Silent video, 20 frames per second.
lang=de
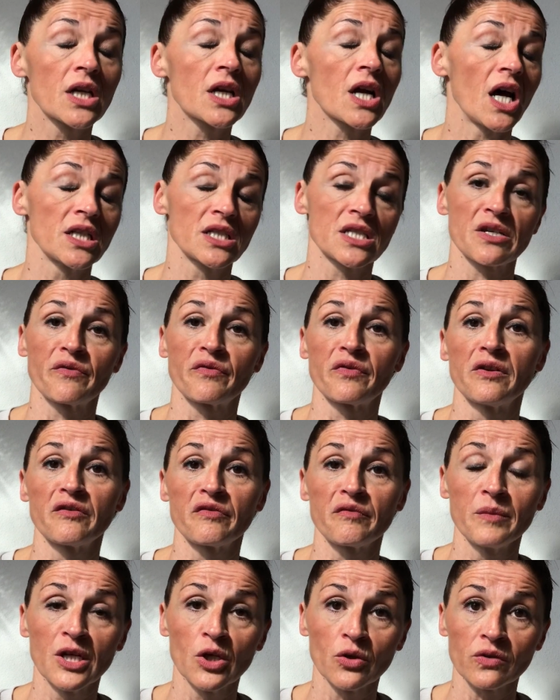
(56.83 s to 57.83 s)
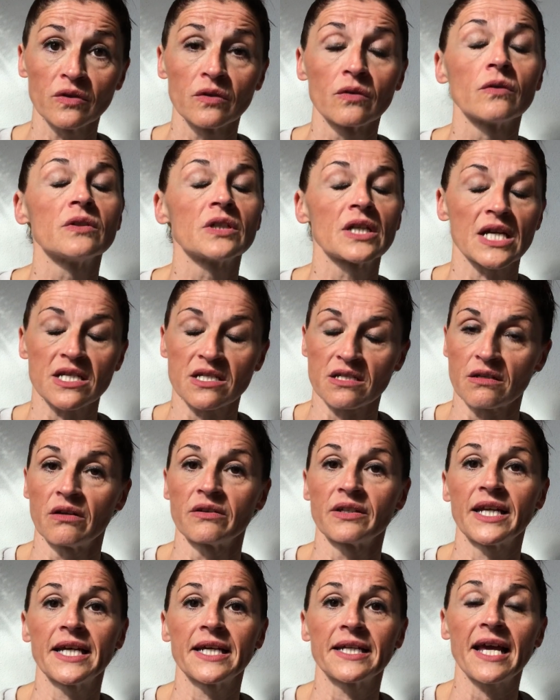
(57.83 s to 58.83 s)
Ganze fünf Minuten und erst
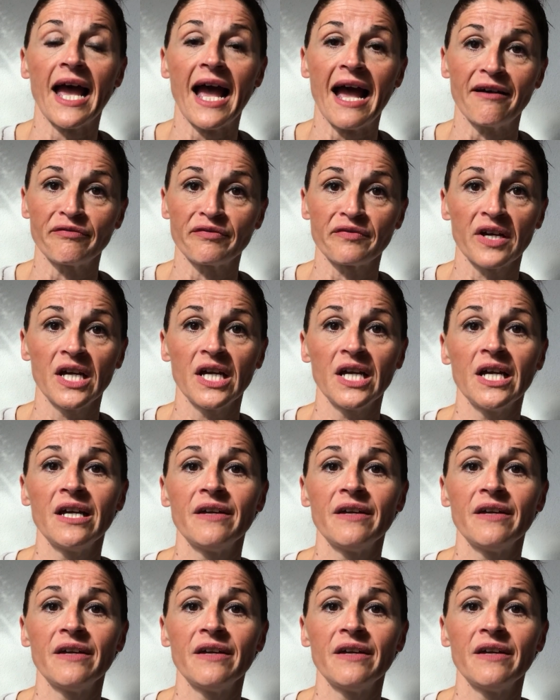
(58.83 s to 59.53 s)
dann hört er auf.